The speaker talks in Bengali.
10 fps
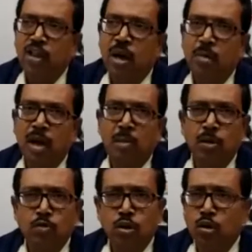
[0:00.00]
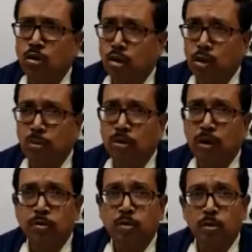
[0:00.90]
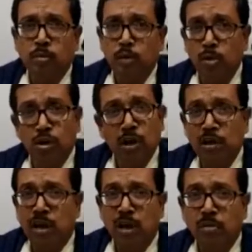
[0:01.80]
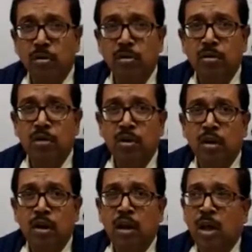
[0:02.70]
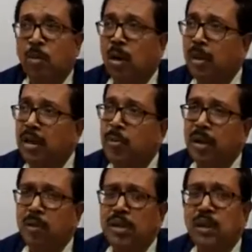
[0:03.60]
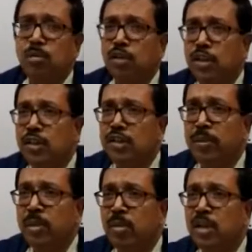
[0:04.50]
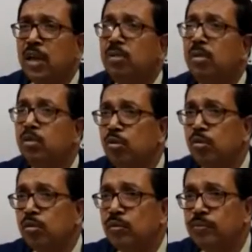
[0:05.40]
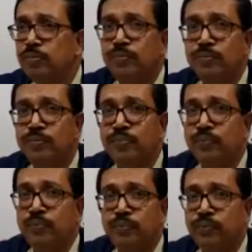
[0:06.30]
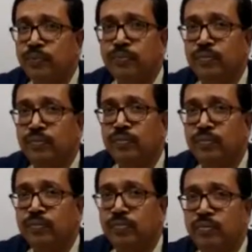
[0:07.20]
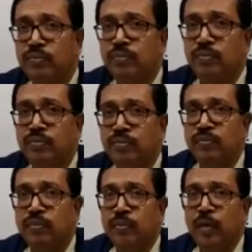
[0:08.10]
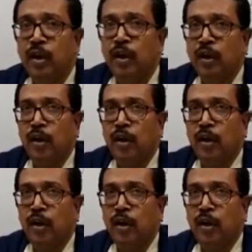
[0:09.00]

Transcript: যেটা আমরা আমার ঊর্ধ্বতন কর্তৃপক্ষকে পুরো পুরো বিষয়টা জানাবো এবং আমার ডিপার্টমেন্ট যেমন নির্দেশ দেবে আমরা সেইভাবে চলবো আপনাদের কি নির্দেশ আছে এখন এখন অবধি